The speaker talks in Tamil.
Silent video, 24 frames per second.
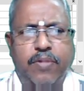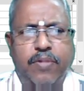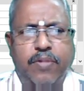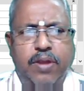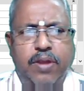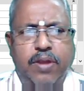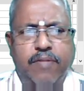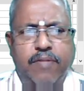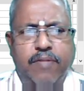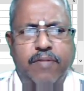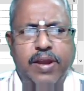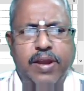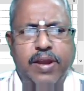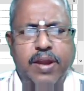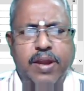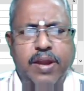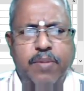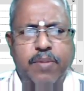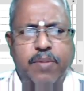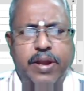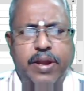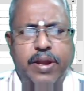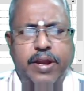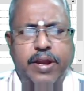ரிவல்னால் um,
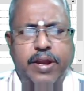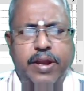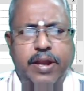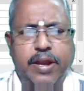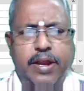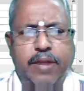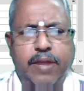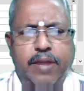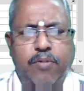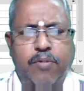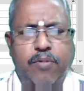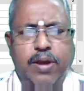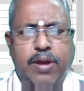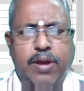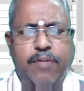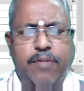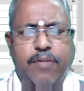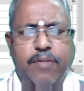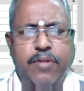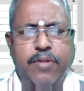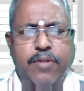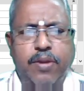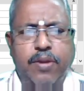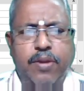நம்ம அண்டர் கட் உள்ளாக
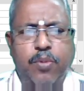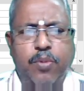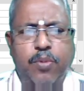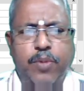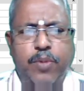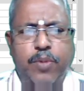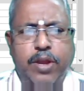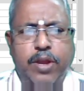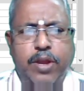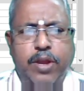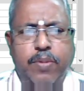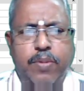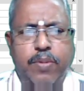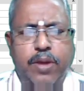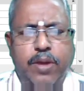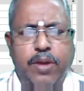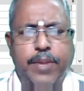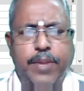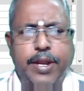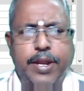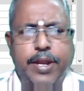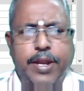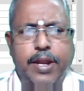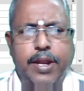வந்து ரிமூவ் பண்ணியிருப்பாங்க
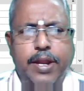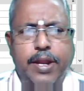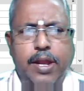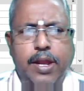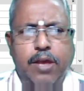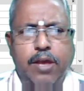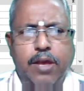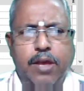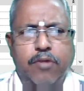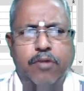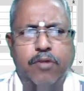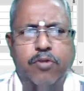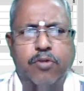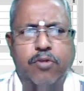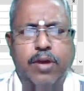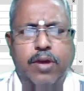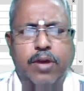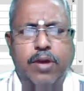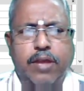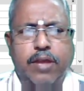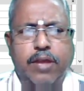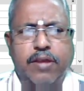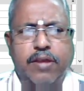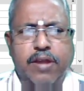மெட்டீரியல் ஸோ
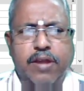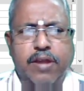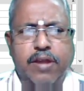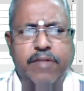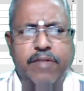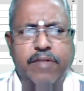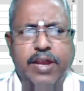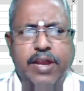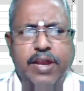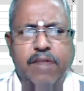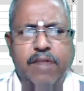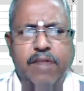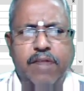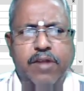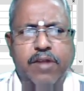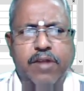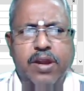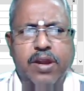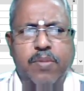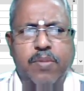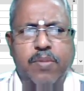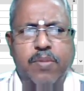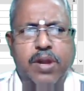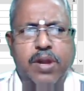ஹர்ஜாண்டல் வட்டிகள்
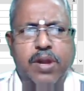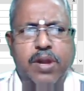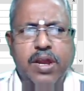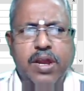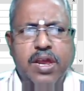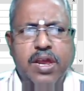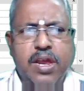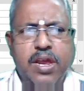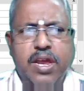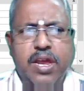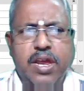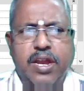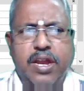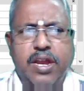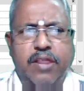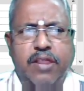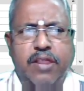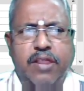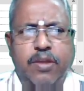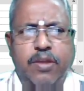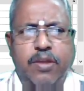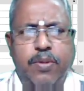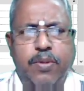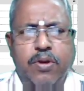வேணால் நம்மளால்
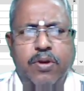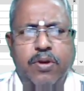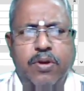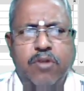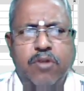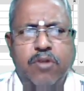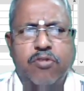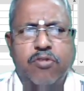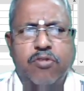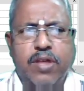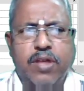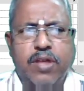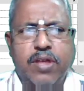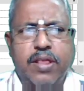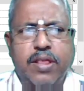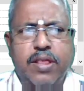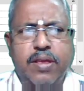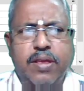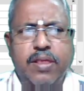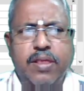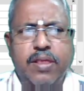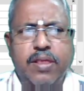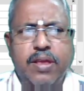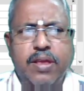எடுத்துக்க முடியும் ஸோ அது
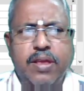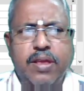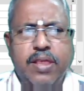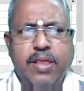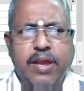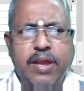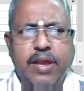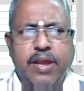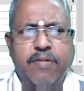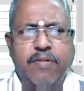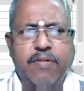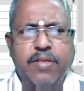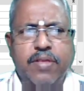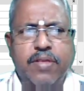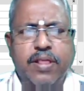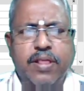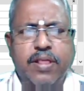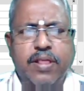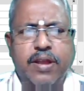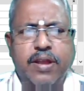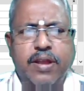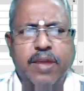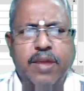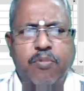இது இது எனக்கு வந்து
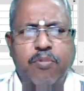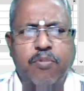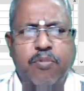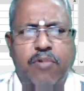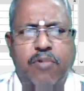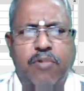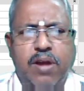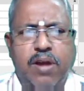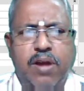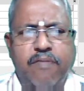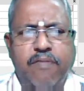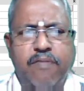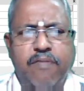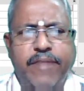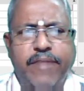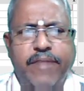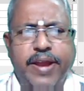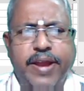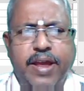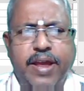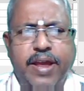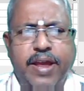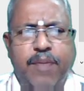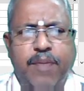இந்த டைப் வால்
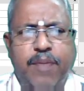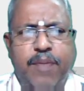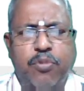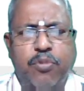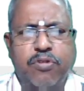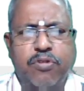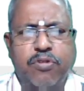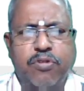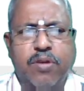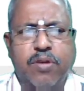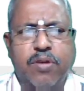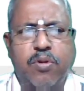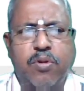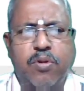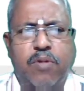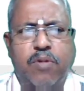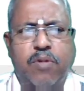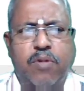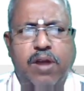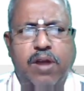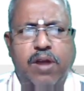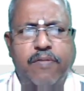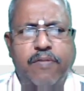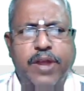வேணாம் புதுசாக ஒரு
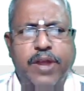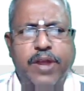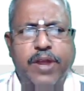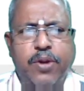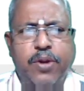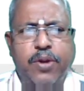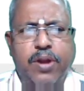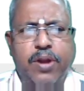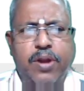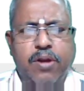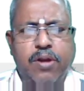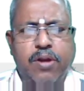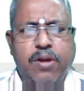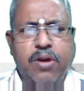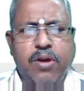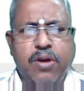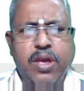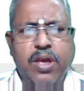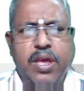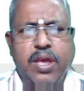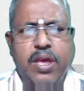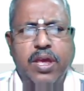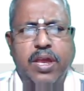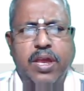வால் வேணும்னாலும்
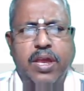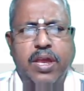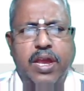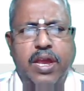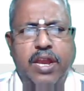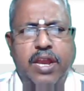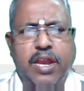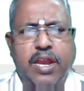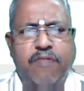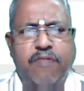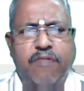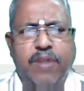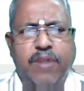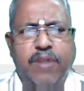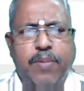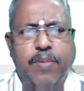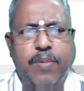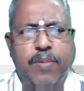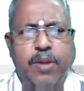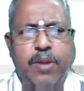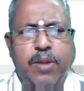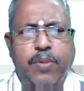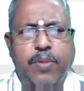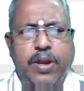இங்கே எடிட்
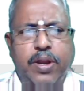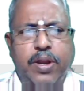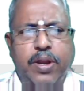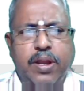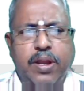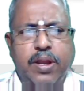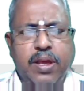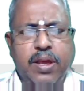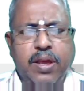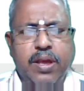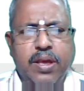ஃபேமிலியில் போயிட்டு